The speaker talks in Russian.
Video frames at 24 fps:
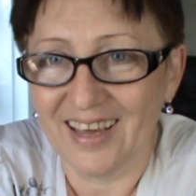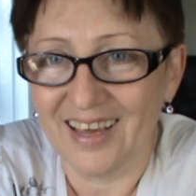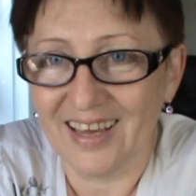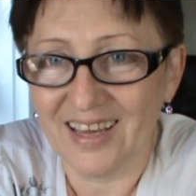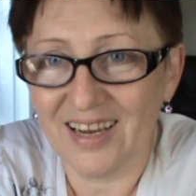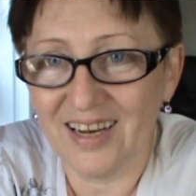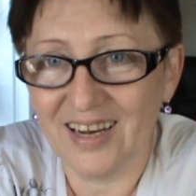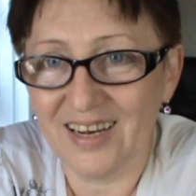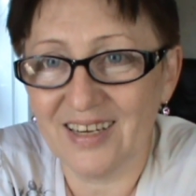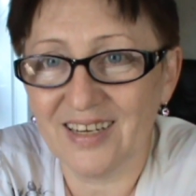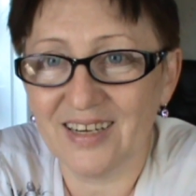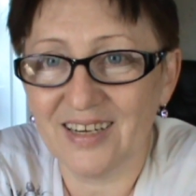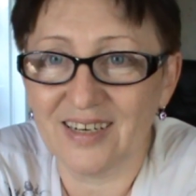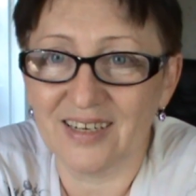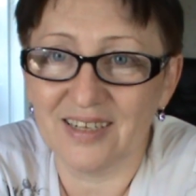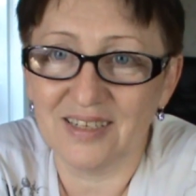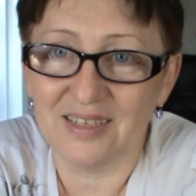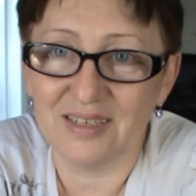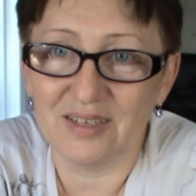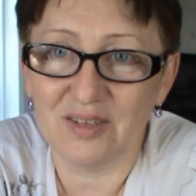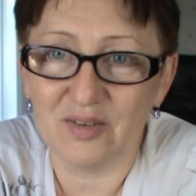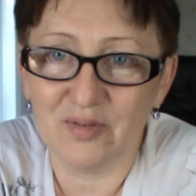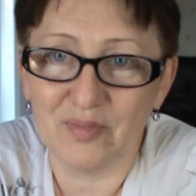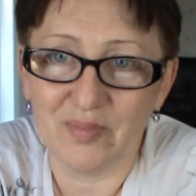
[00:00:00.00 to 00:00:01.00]
Или не
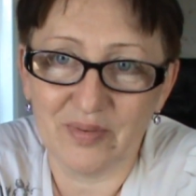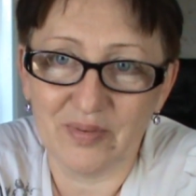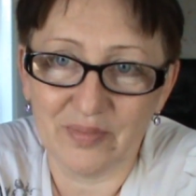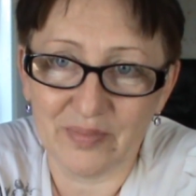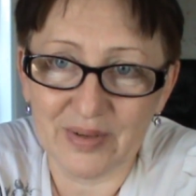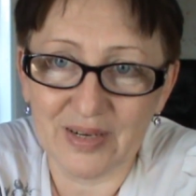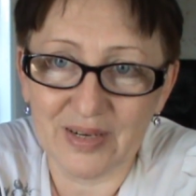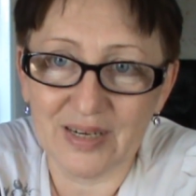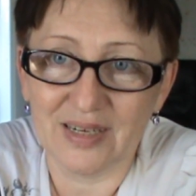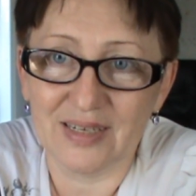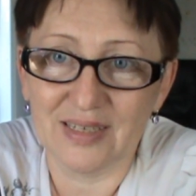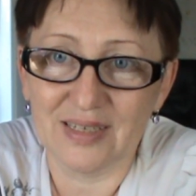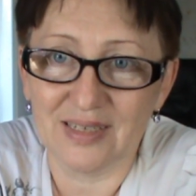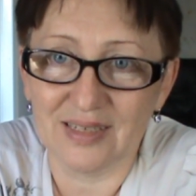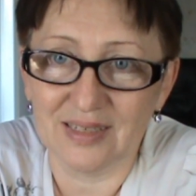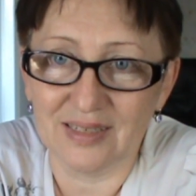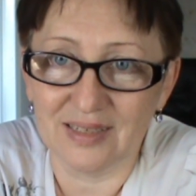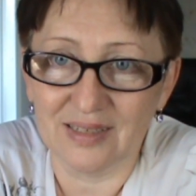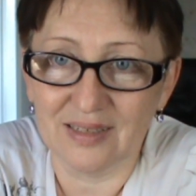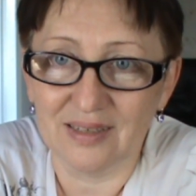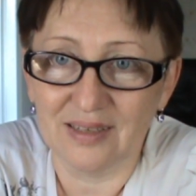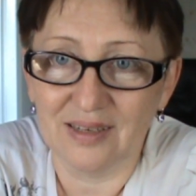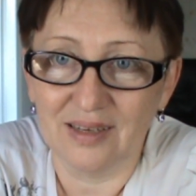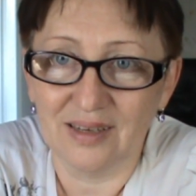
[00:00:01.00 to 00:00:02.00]
ходила бы в
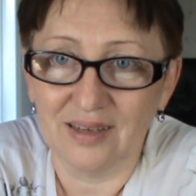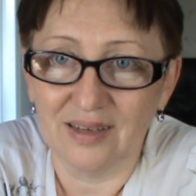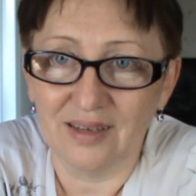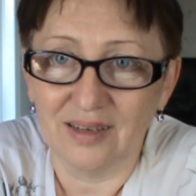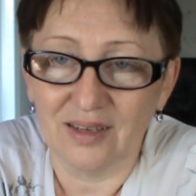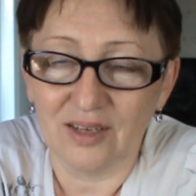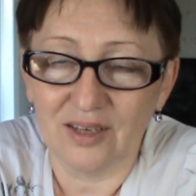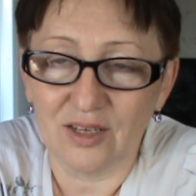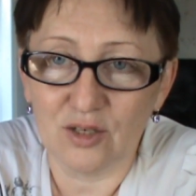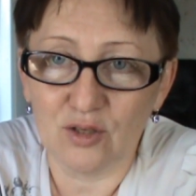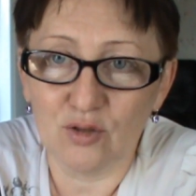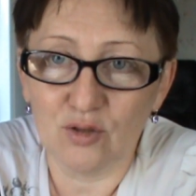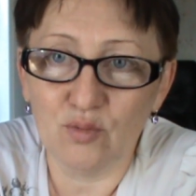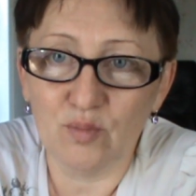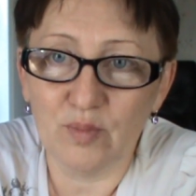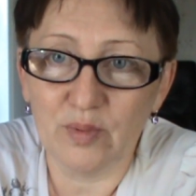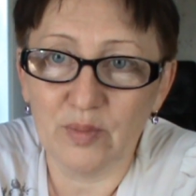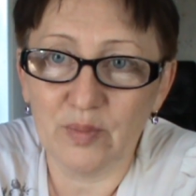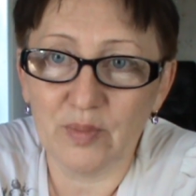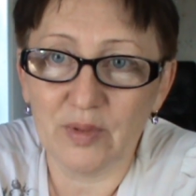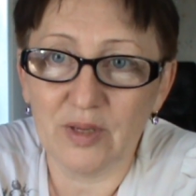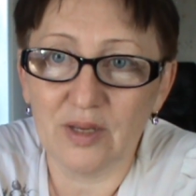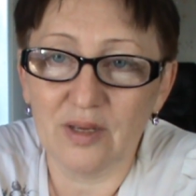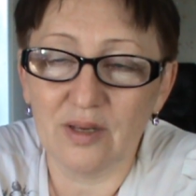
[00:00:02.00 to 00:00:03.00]
магазин. И зубы
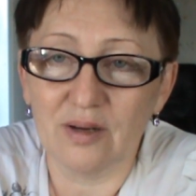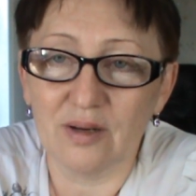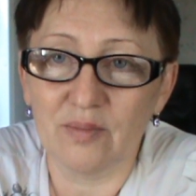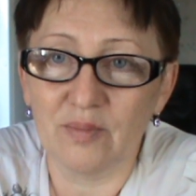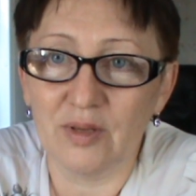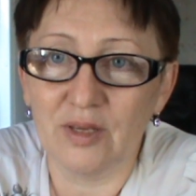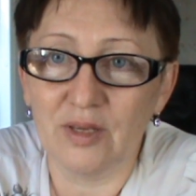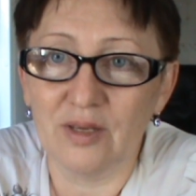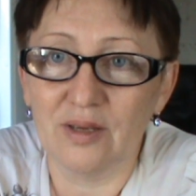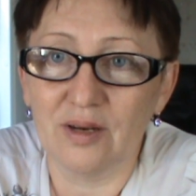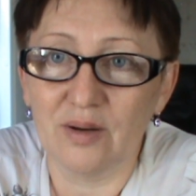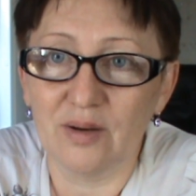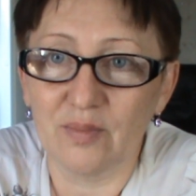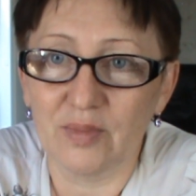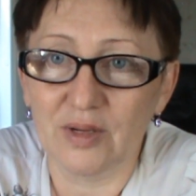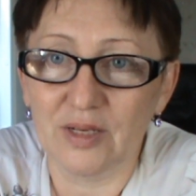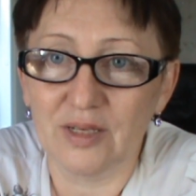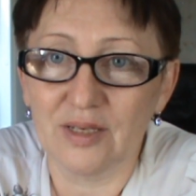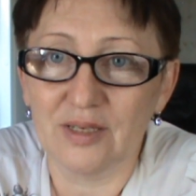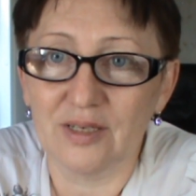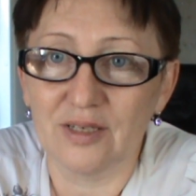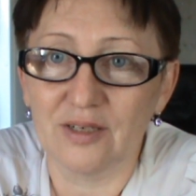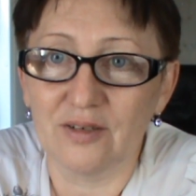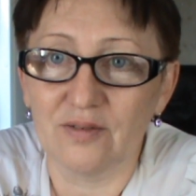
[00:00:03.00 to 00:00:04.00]
бы не, не
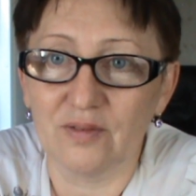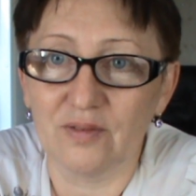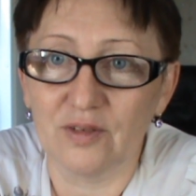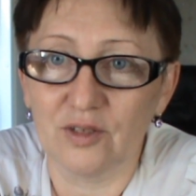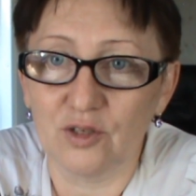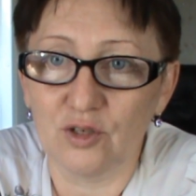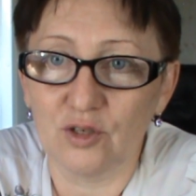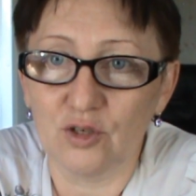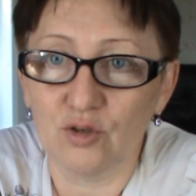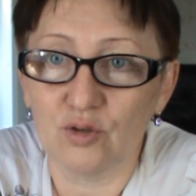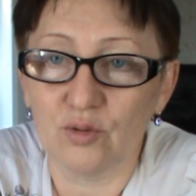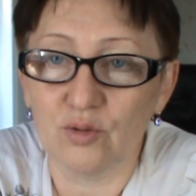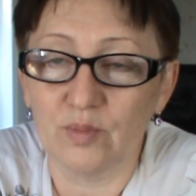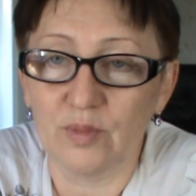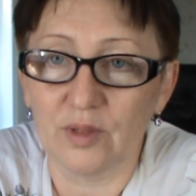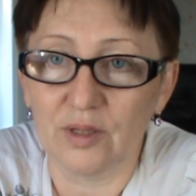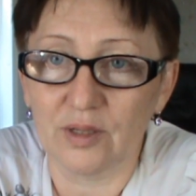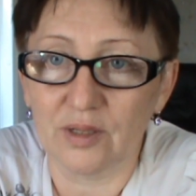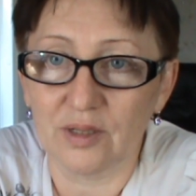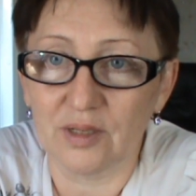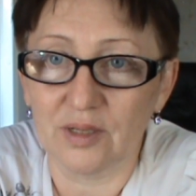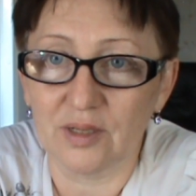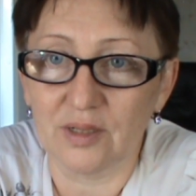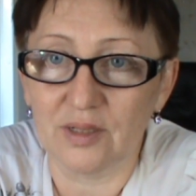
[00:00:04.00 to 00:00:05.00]
ремонтировала, ничего бы,
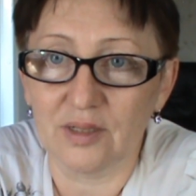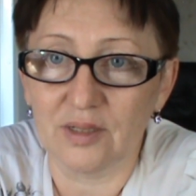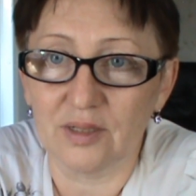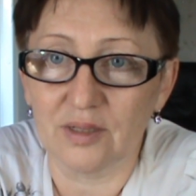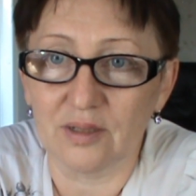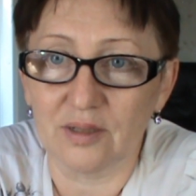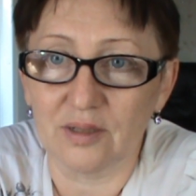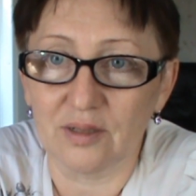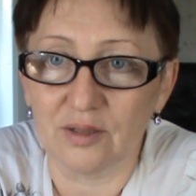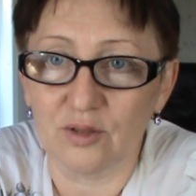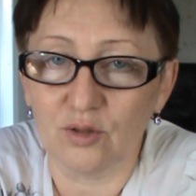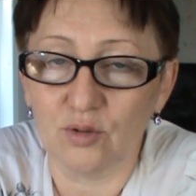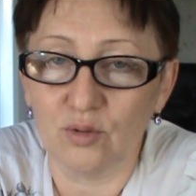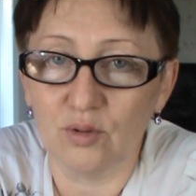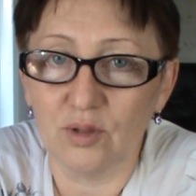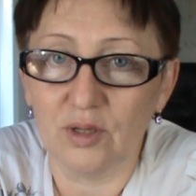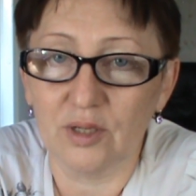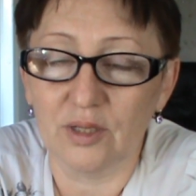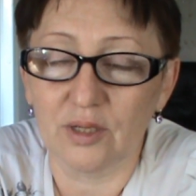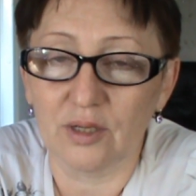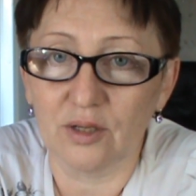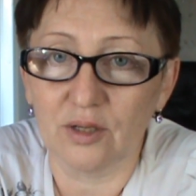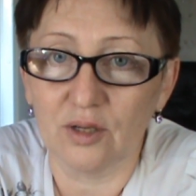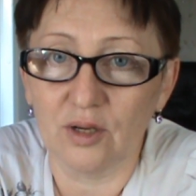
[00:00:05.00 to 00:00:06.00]
наверное, не делала. Только,
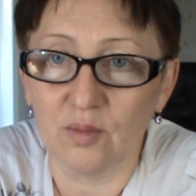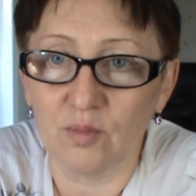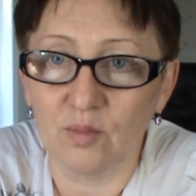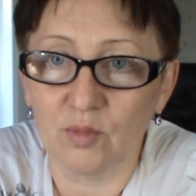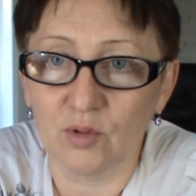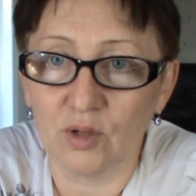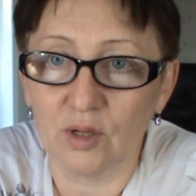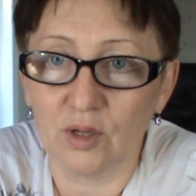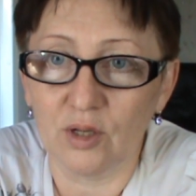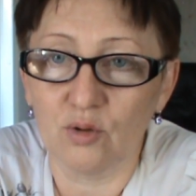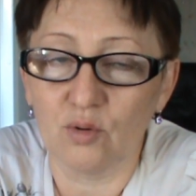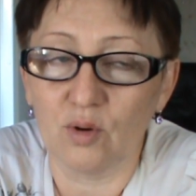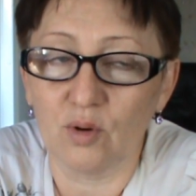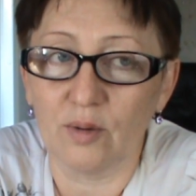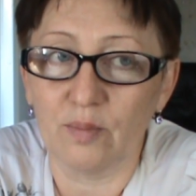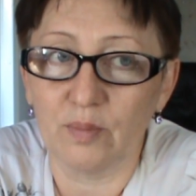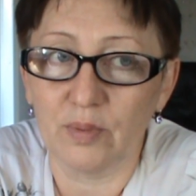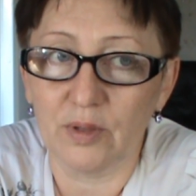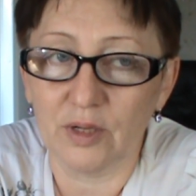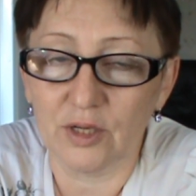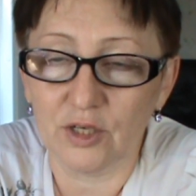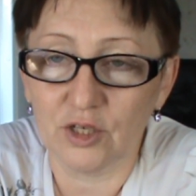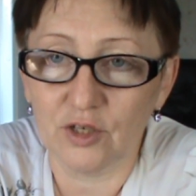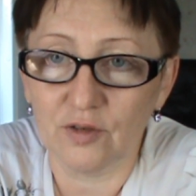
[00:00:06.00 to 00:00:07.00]
наверное, коммуналку
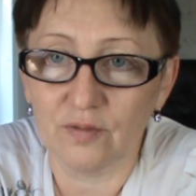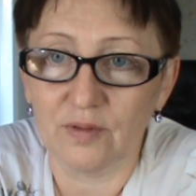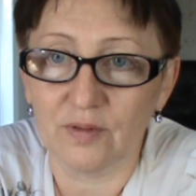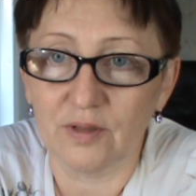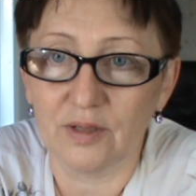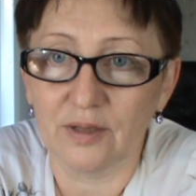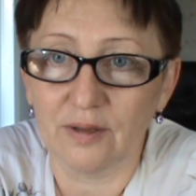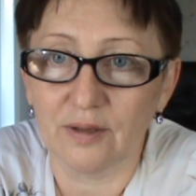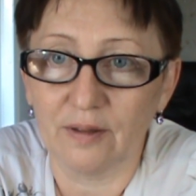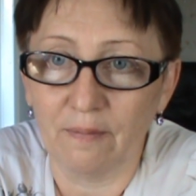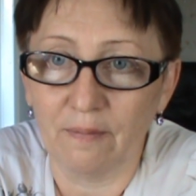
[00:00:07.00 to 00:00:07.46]
оплачивала.